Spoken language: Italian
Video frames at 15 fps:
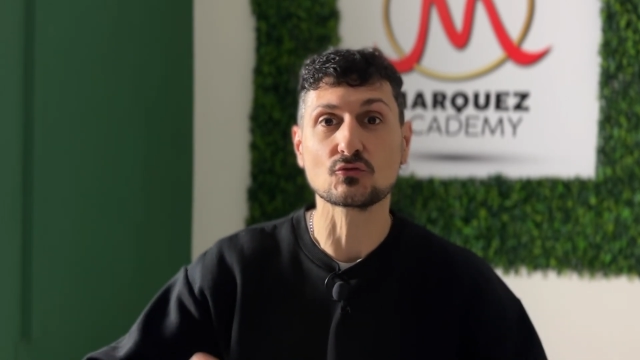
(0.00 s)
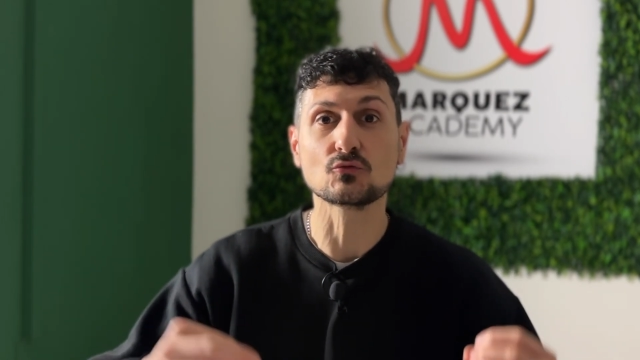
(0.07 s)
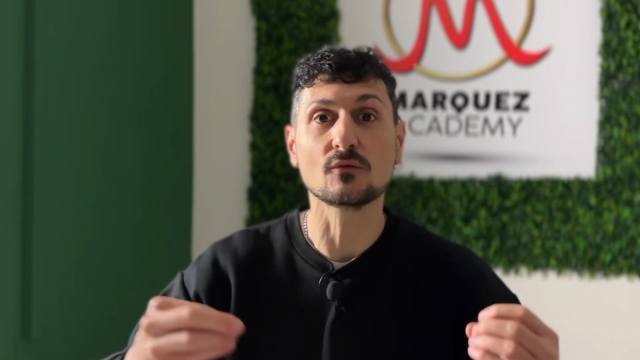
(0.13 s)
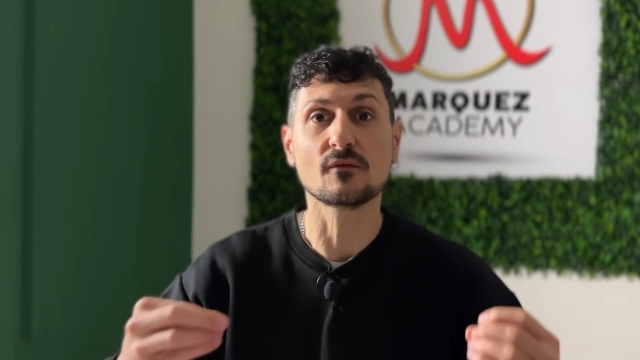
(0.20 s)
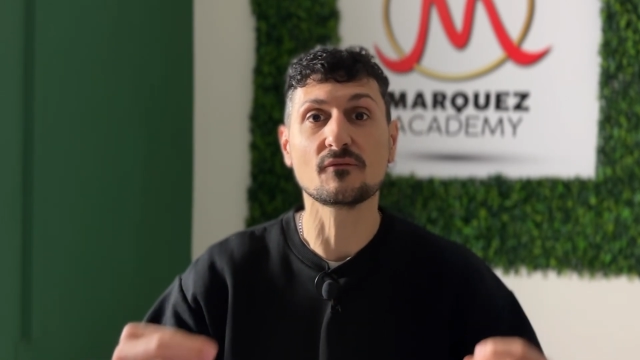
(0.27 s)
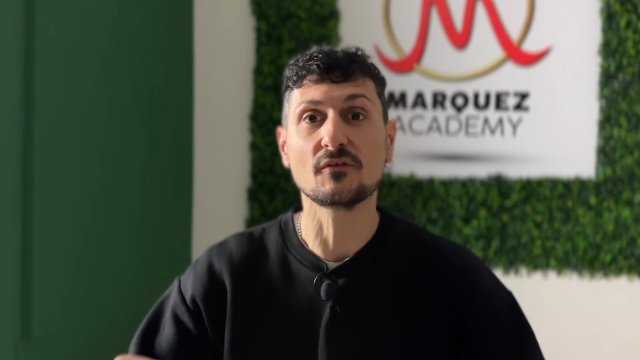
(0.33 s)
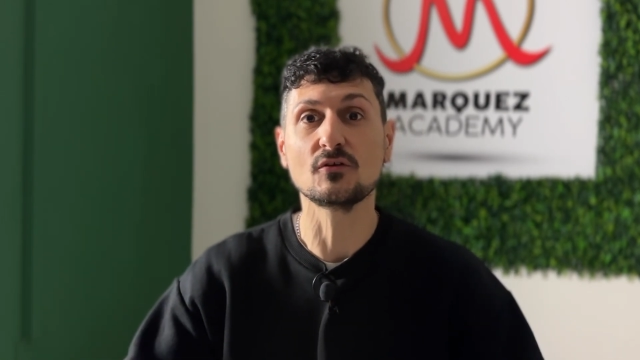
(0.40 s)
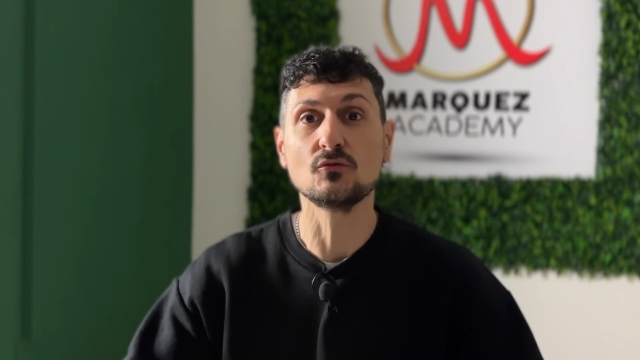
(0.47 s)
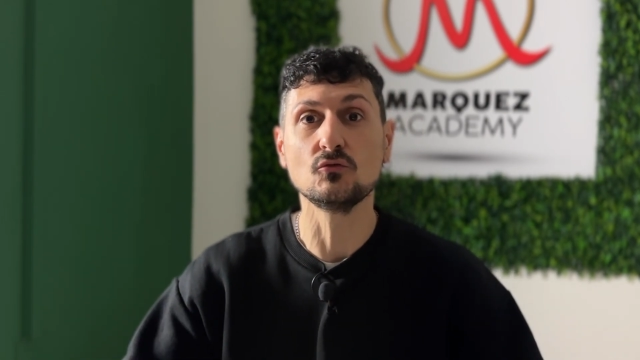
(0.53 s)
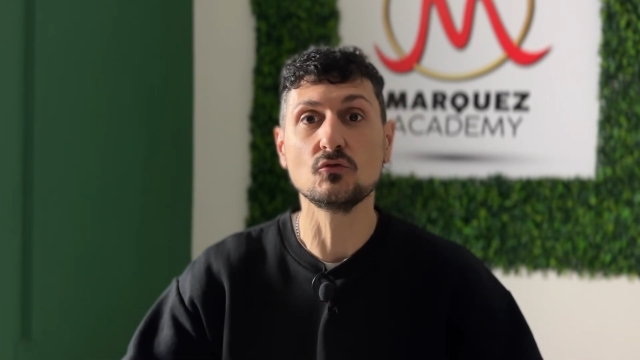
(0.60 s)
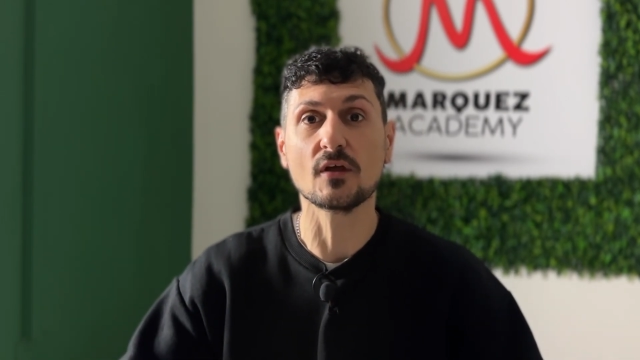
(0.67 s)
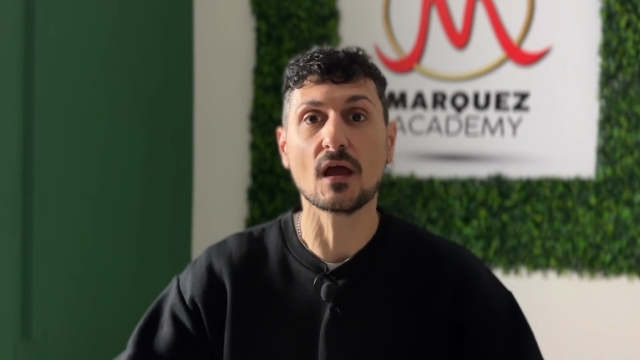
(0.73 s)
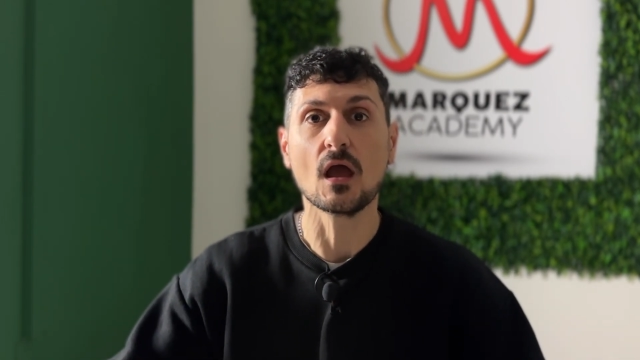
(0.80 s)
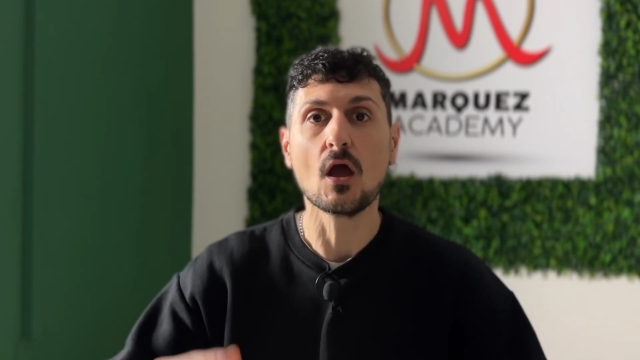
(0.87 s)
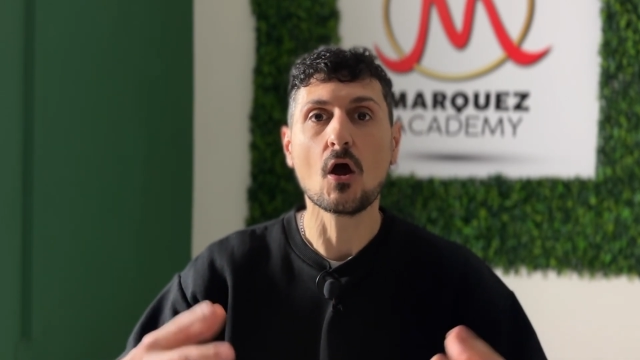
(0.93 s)
nuove
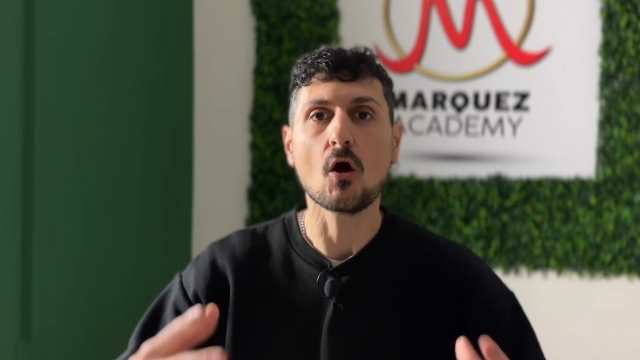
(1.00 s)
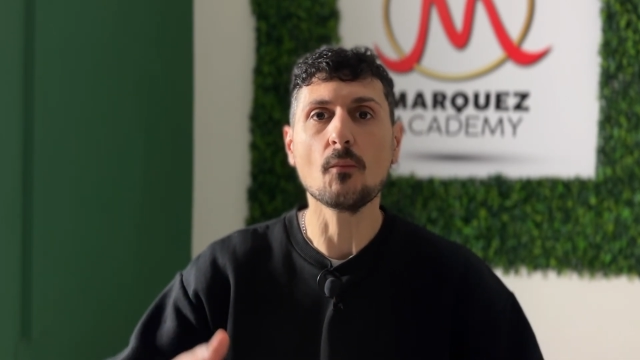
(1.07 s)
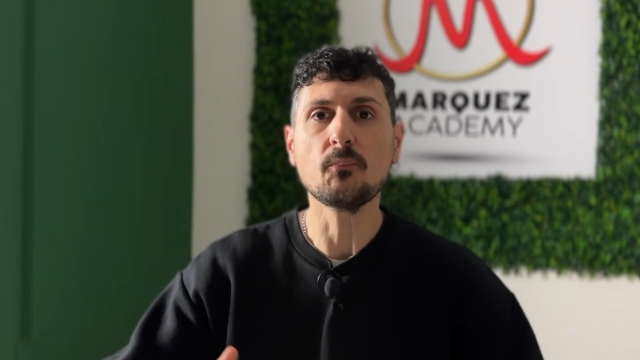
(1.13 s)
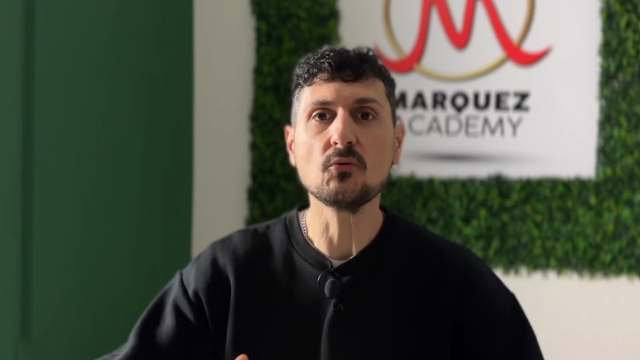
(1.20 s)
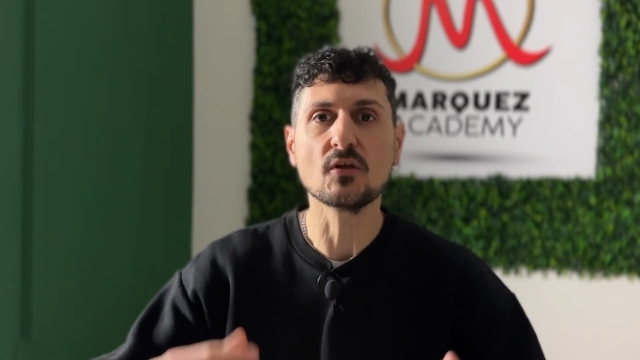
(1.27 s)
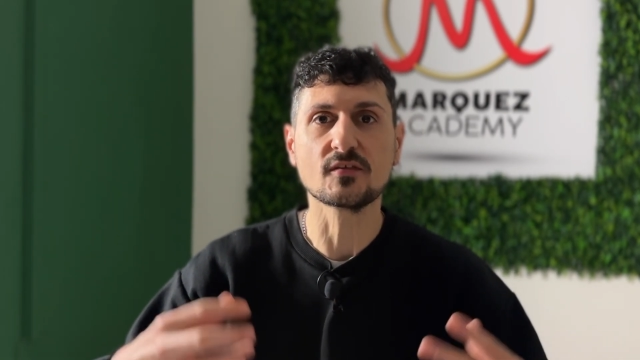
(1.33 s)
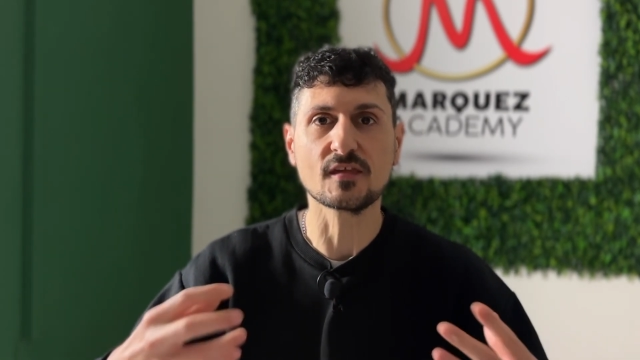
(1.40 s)
figure oppure